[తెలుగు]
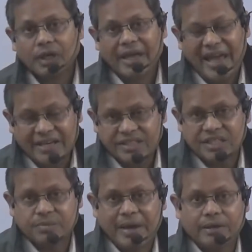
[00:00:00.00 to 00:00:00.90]

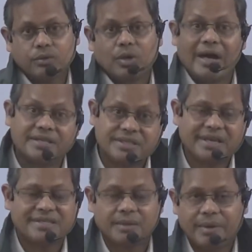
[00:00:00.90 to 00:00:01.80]
యాక్సిస్ బ్యాంకు
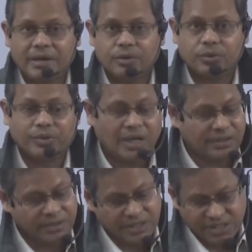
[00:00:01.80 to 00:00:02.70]
ఐసిఐసిఐ బ్యాంకు
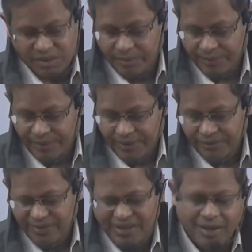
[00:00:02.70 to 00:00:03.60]
వీరంతా సిద్ధపడిపోయారు
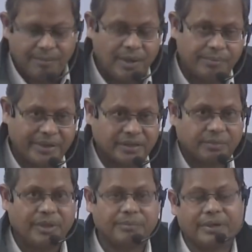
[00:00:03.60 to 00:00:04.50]
మేము పెడతాం
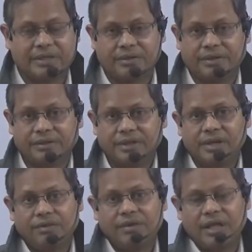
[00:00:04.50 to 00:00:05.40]
మేము పెడతామని
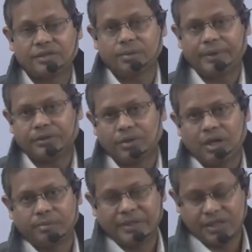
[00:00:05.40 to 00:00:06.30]
వీళ్ళందరూ
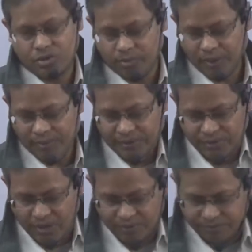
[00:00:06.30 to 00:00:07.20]
పెడుతున్నారు పదిహేను రూపాయలు
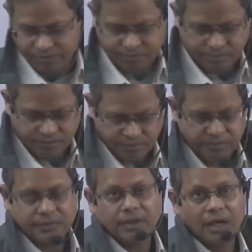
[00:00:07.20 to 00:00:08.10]
పెడుతున్నారు
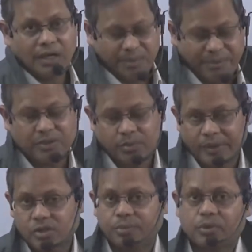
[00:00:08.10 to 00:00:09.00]
అంటే పది
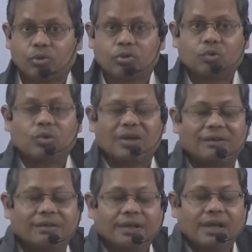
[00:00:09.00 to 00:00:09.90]
రూపాయలు చొప్పున
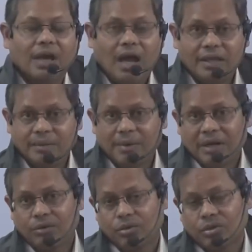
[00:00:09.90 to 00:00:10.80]
కొనుక్కుంటున్నారు అదే
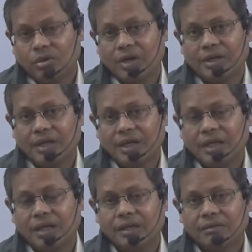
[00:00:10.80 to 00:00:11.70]
మనం కొనుక్కోవాలంటే
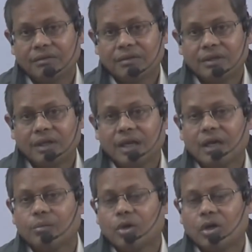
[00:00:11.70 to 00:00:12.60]
నిన్న
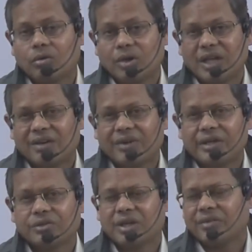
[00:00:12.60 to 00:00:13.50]
మొన్న కూడా ఇరవై
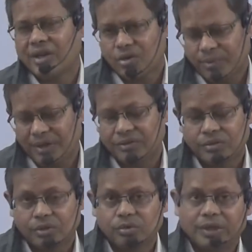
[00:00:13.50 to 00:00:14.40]
ఐదు ఇరవై ఆరు రూపాయలు
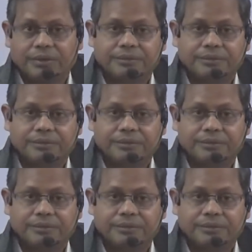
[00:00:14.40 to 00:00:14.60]
తక్కువ లేదు